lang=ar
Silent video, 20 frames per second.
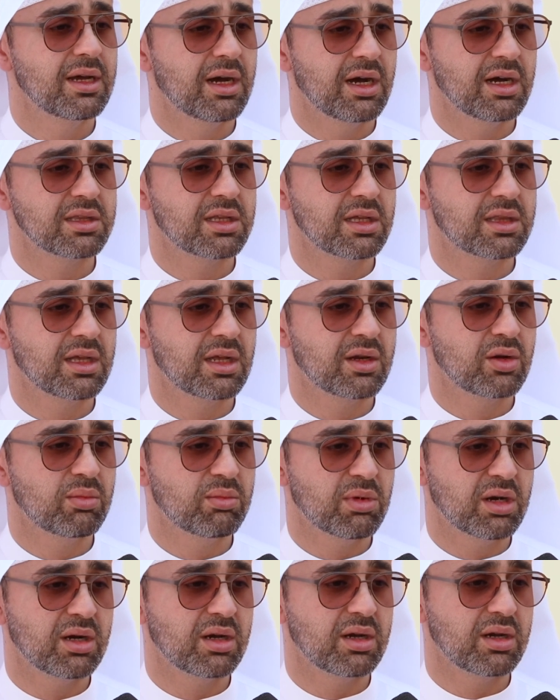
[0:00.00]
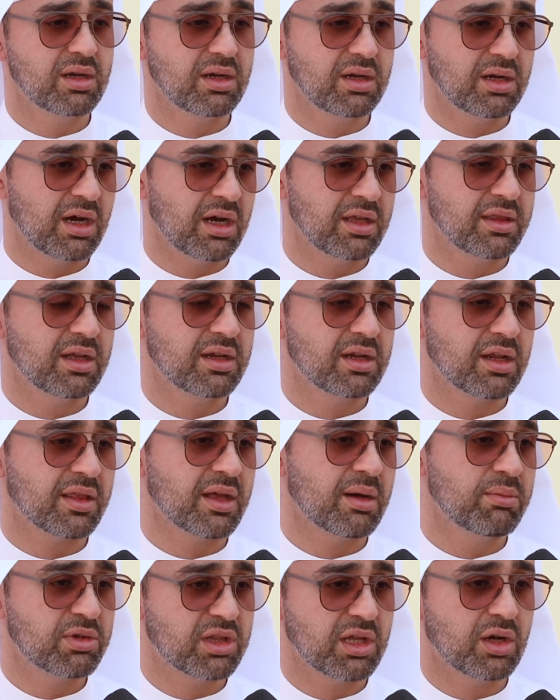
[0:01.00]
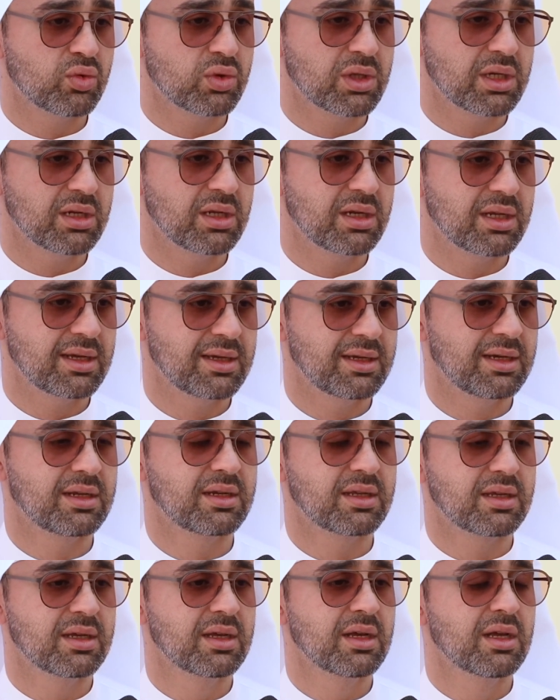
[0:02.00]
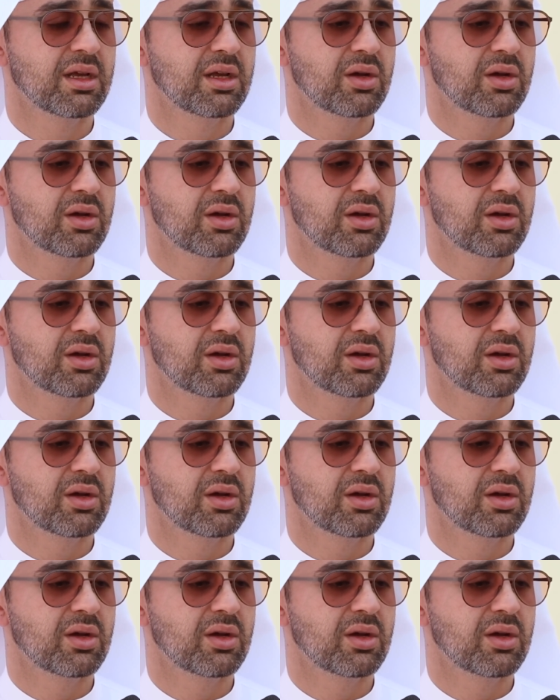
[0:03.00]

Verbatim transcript: عاده هم آه، هذا النظام متعودين عليه يعني